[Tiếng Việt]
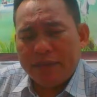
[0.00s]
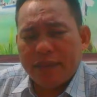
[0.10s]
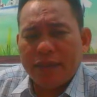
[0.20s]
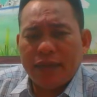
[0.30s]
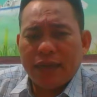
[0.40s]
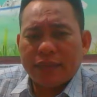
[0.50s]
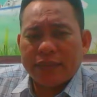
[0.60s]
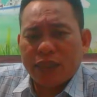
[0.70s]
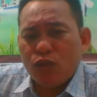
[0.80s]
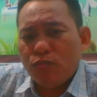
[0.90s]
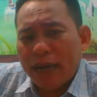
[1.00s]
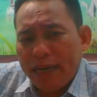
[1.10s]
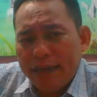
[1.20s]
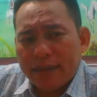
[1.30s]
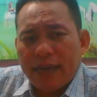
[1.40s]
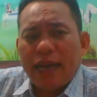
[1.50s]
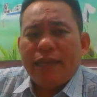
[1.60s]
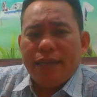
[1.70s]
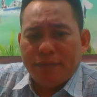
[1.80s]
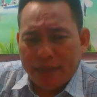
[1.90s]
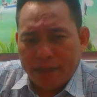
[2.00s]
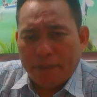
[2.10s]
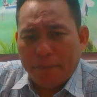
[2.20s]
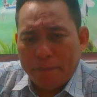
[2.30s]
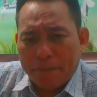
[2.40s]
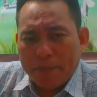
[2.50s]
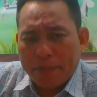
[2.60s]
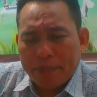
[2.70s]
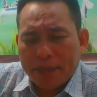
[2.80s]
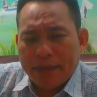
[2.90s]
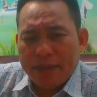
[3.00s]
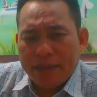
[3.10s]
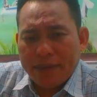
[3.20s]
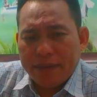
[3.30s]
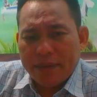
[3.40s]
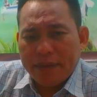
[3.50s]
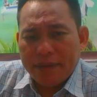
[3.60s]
trên là sáu bảy đường like như vậy à.